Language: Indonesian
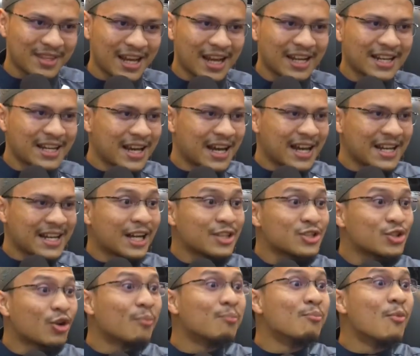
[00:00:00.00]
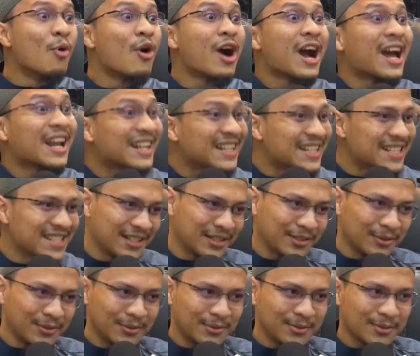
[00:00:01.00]
Ada ada kesombongan di
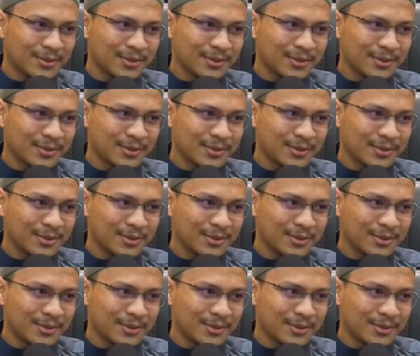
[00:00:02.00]
situ.